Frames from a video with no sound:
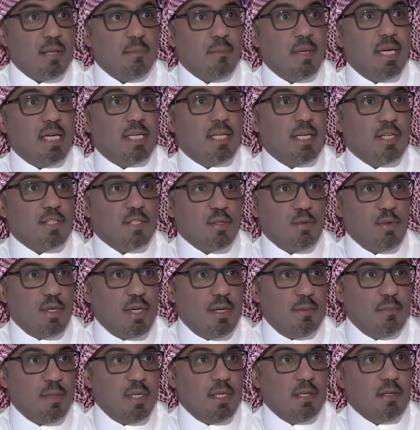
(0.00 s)
قلت إذا ما يحتاج
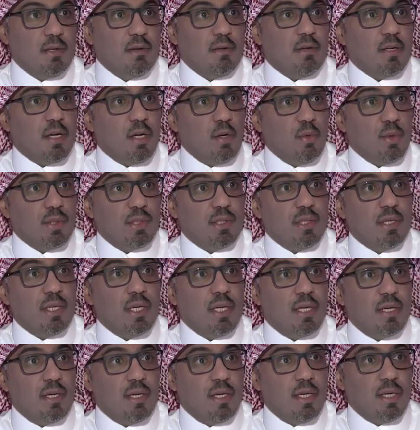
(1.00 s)
أسوي العملية راح
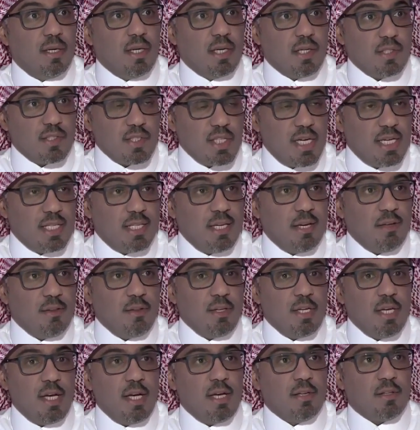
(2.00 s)
ودى آه،
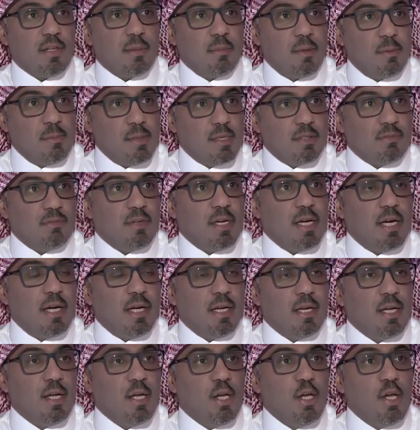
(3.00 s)
اخصائي تغذيه طبيب
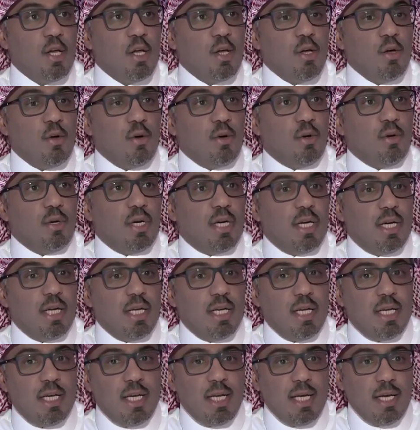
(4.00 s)
اطفال
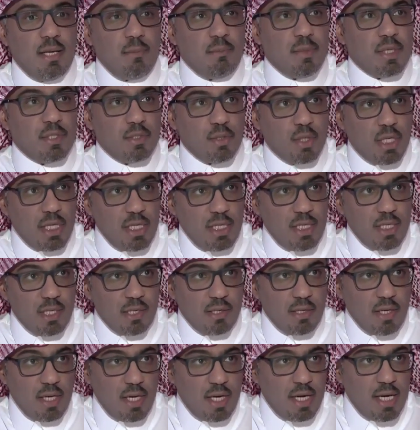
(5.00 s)
آه، لين ما
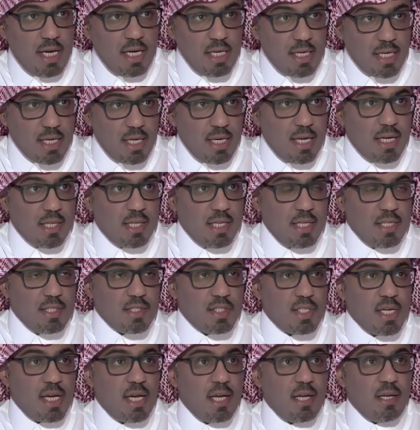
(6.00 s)
تغير هيكل
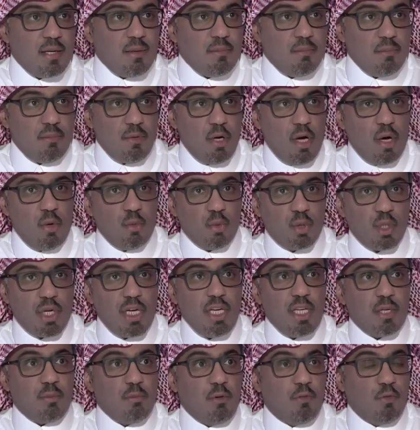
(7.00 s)
هذا الانسان
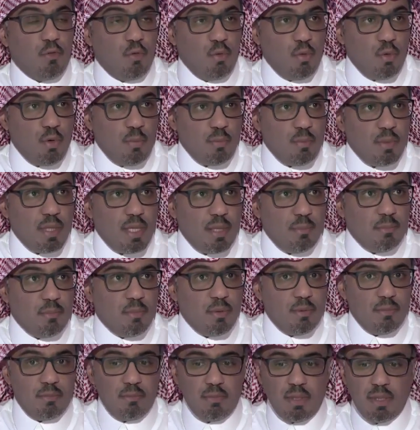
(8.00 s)
او تغير مفهوم
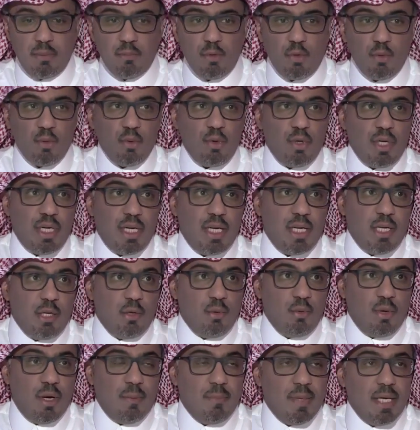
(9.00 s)
من
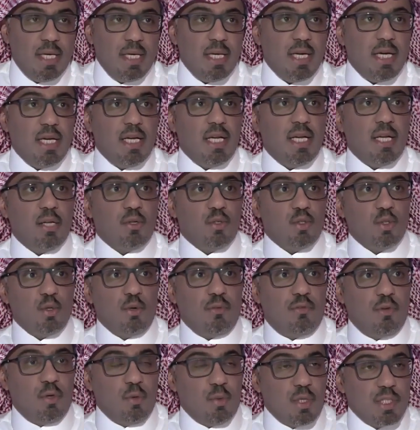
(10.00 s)
موضوع اللي هو عمليه
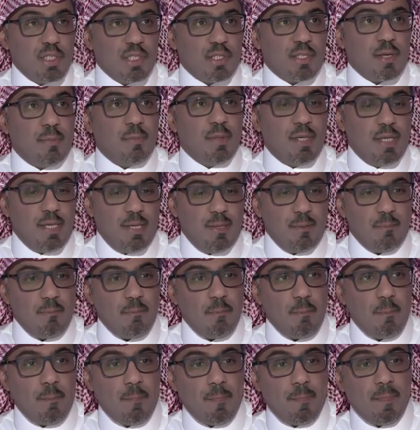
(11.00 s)
الى نزول في الوزن
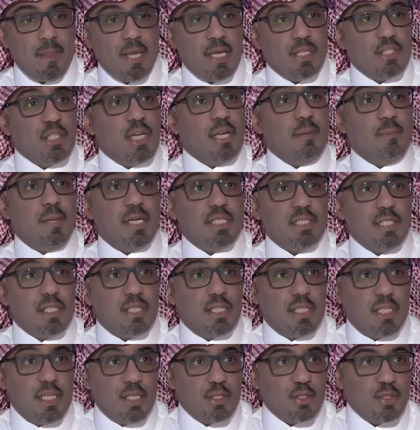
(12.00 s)
طبيعي. جاني
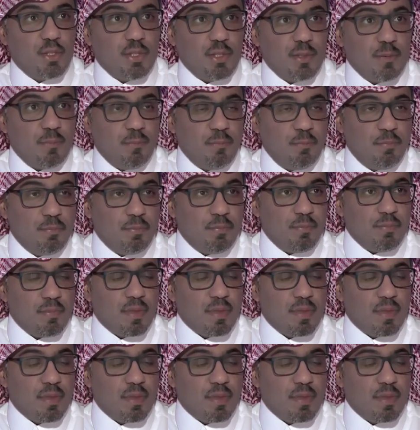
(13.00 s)
بعد ستة اشهر